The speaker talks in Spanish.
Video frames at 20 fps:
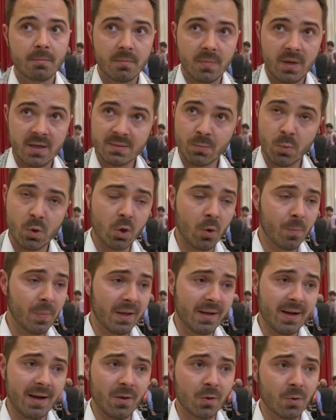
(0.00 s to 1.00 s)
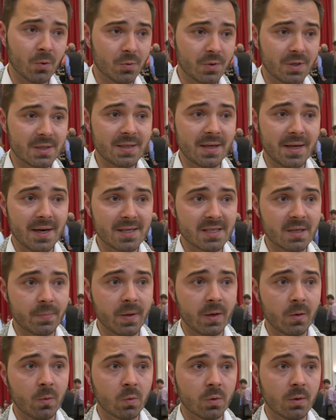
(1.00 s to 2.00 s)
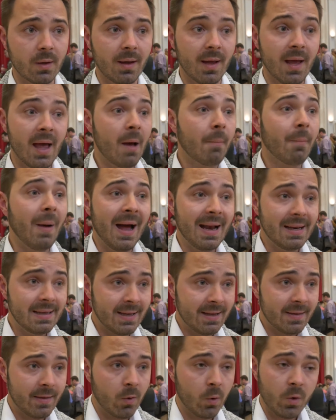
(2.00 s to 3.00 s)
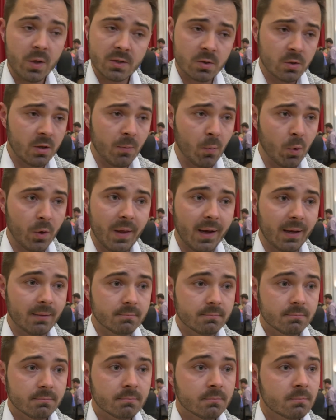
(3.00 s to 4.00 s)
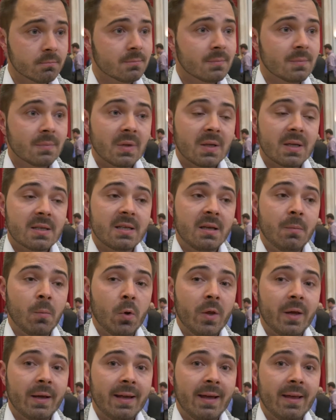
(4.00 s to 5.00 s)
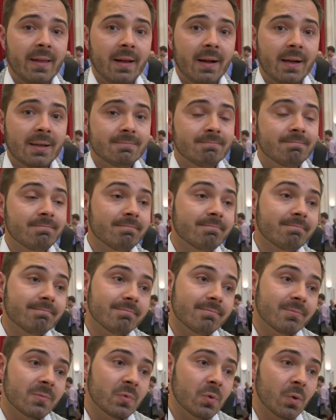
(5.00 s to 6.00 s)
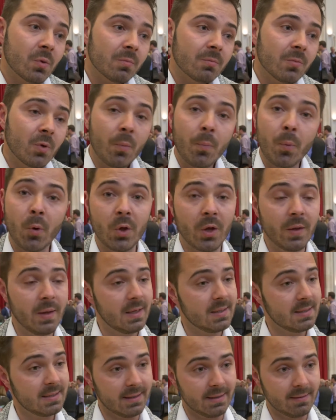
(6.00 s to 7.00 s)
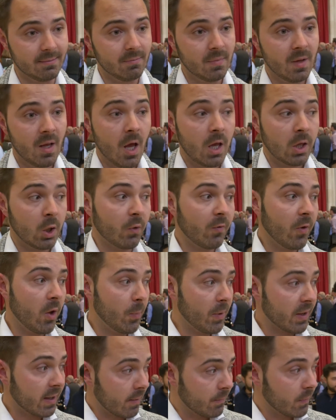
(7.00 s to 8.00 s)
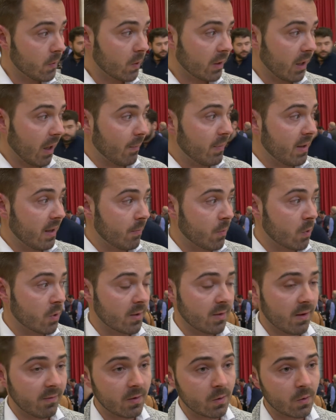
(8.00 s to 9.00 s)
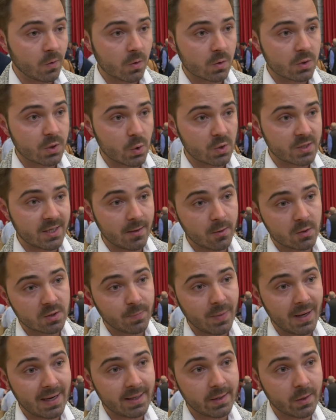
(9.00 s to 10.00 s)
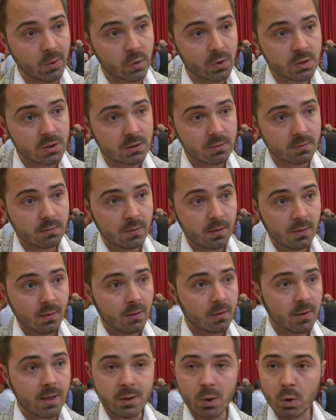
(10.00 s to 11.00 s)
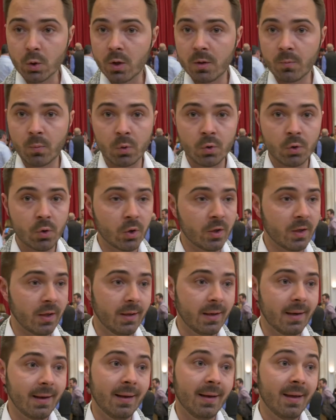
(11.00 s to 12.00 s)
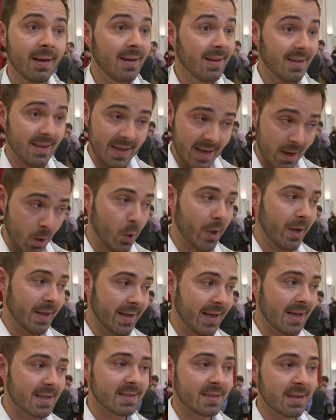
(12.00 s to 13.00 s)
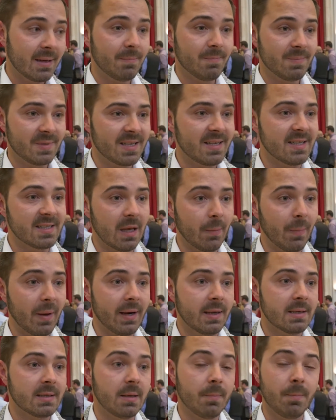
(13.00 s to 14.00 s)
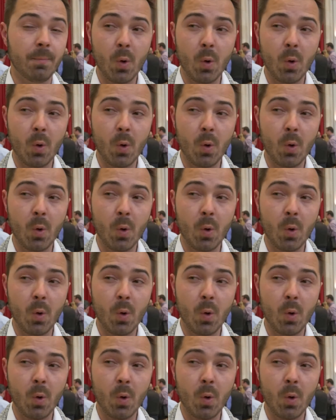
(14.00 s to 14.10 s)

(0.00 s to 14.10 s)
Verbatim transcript: Es muy complicado contestar a esa pregunta. Al día de hoy es una moda. Si moda queda, mm, no, no puedo decir. Yo veo, por ejemplo, que había moda de vinos rosados pálidos, que todo el mundo quiere, y ahora ya se, desaparece.